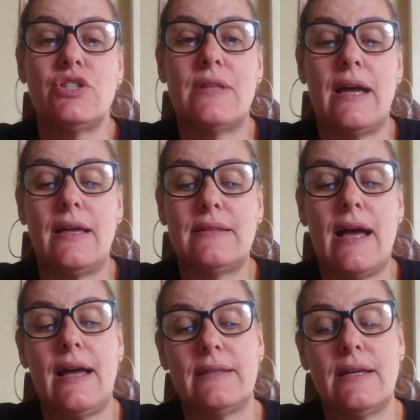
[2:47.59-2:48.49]
da,
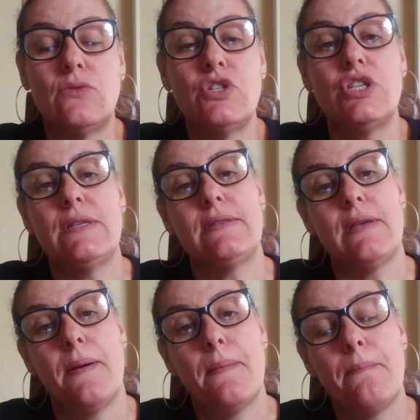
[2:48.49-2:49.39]
da, da
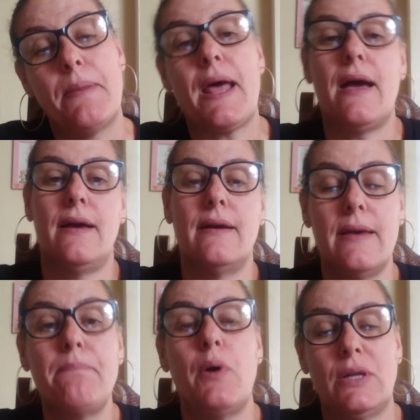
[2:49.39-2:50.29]
notícia para
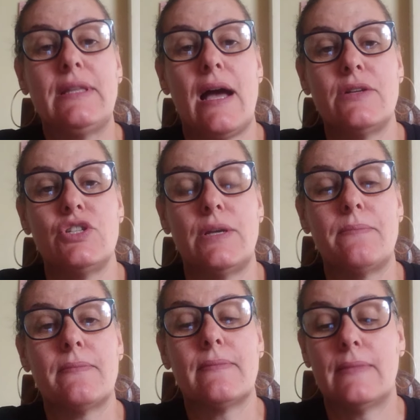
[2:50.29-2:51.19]
reportagem,
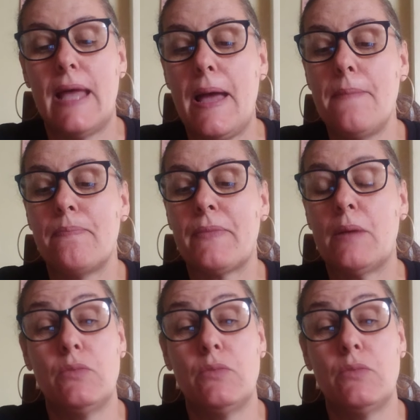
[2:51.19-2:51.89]
né?